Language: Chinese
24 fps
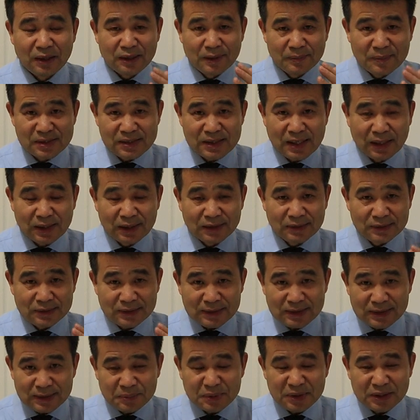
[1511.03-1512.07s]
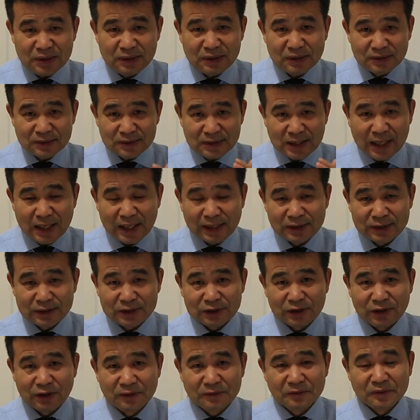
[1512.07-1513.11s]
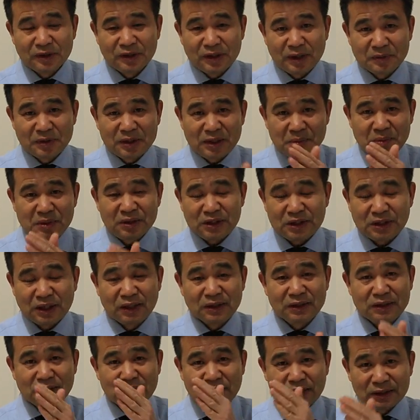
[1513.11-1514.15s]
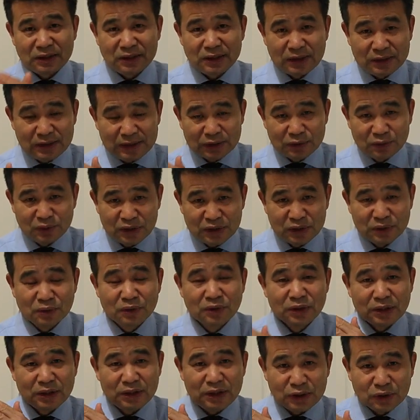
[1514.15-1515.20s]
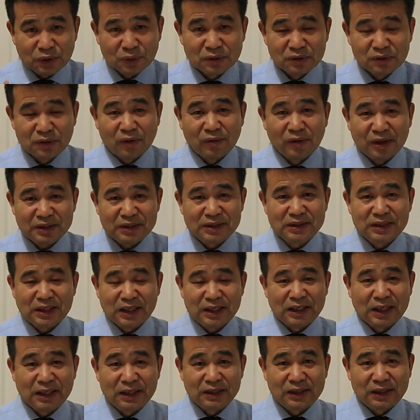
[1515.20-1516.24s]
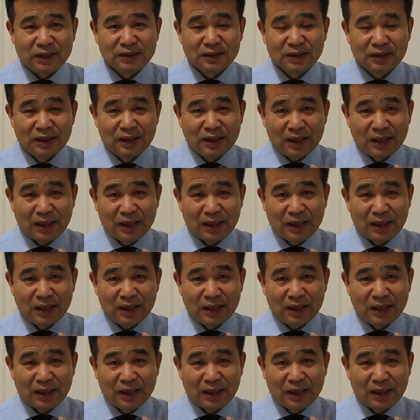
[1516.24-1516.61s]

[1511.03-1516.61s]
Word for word: 那么再来呢，第一批再来的时候，那第一批提上你可能跟耶稣基督一同做王一千年的人，